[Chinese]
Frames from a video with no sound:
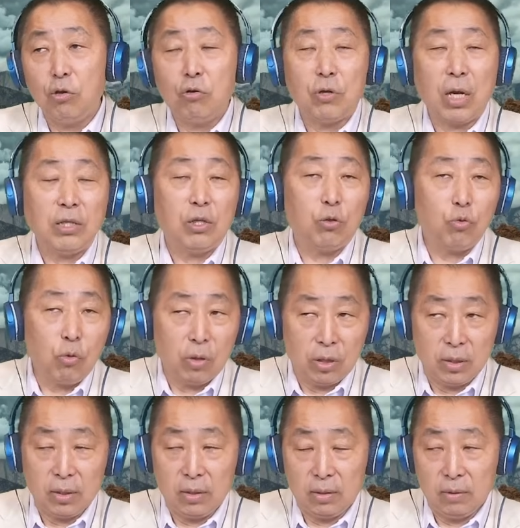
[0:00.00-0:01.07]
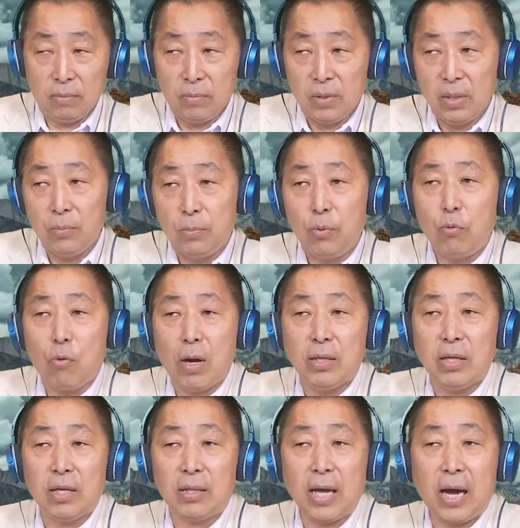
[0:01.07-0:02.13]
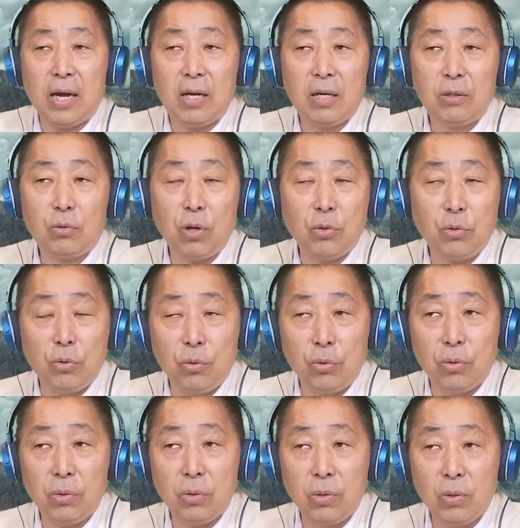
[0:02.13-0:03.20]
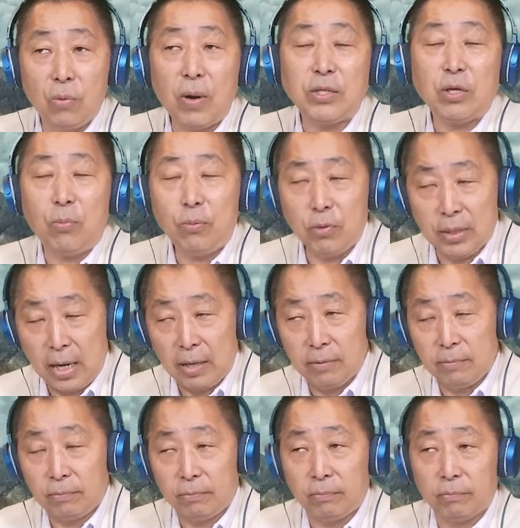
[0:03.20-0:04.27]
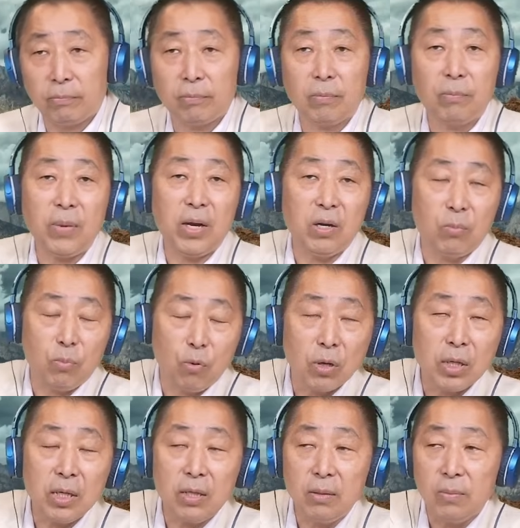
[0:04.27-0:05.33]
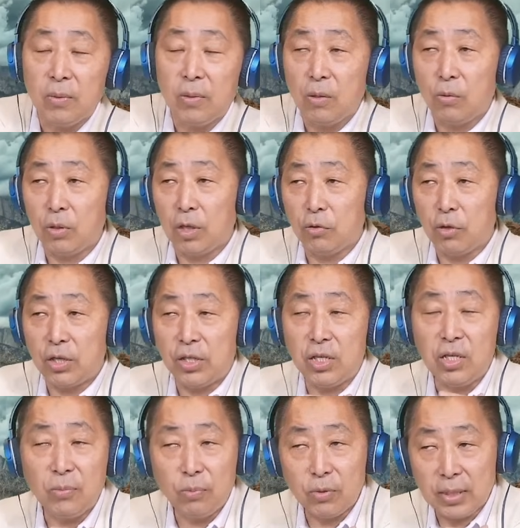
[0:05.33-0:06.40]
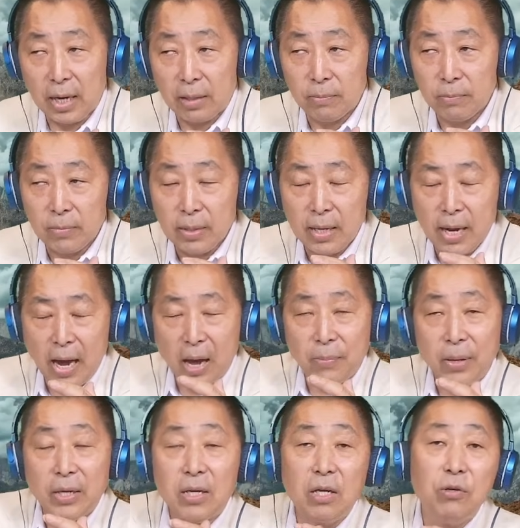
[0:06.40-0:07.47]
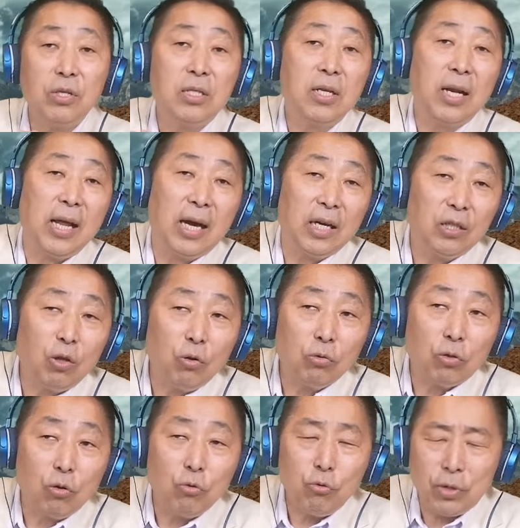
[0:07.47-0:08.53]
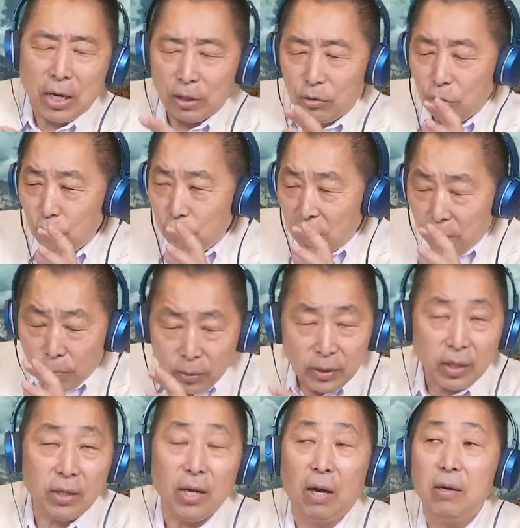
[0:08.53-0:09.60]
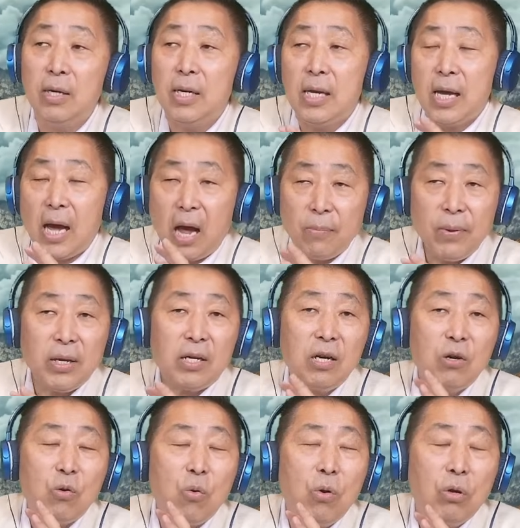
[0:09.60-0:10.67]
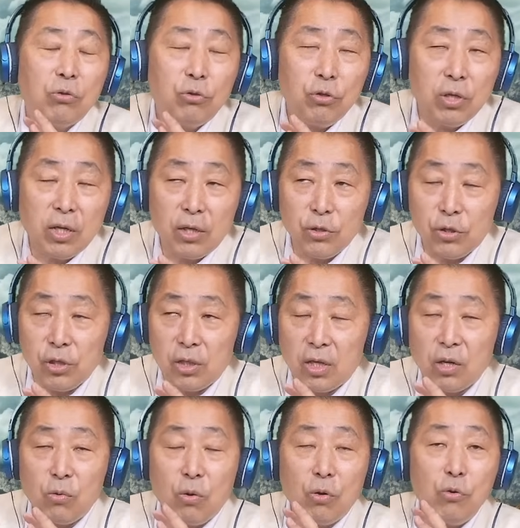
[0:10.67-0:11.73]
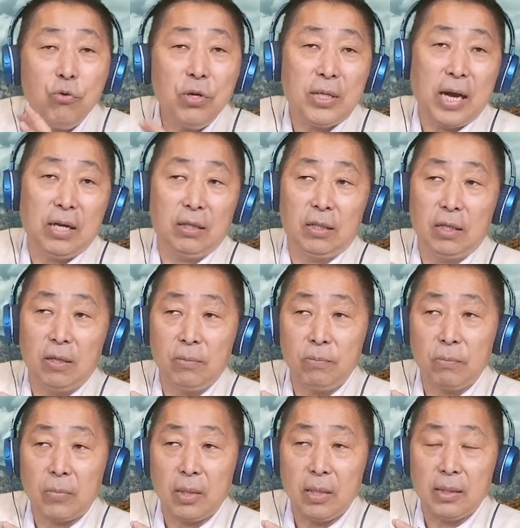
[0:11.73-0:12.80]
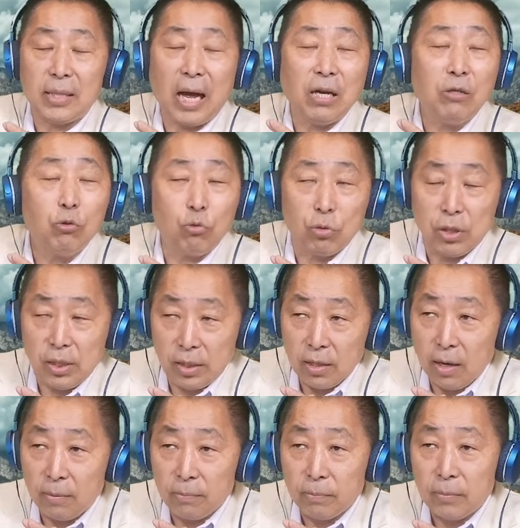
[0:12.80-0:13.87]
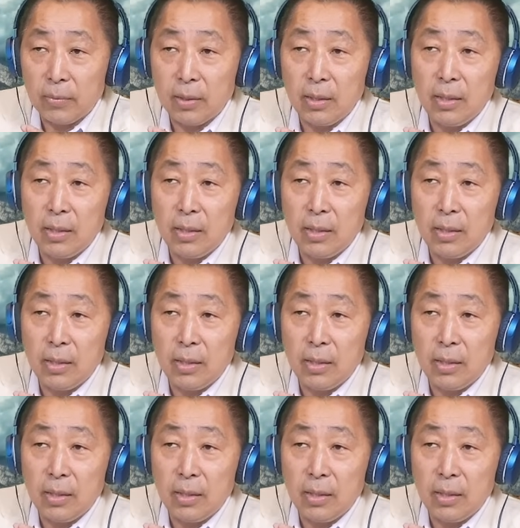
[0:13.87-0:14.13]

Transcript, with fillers: 就算是索尔茨，不管呢他对于外交部长贝尔伯克或者对经济部长哈贝克，因为这两个都都绿党都绿的不得了。哈贝克过去呢是德国绿党的党主席啊，